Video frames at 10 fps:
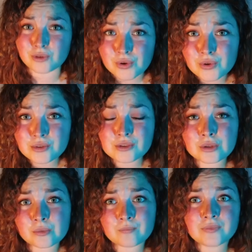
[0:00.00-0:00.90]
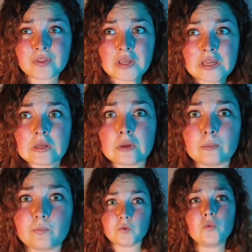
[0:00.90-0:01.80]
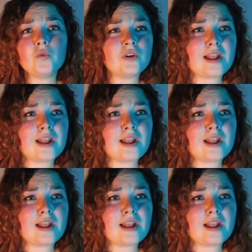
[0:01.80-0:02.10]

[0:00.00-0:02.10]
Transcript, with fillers: de lutte. Donc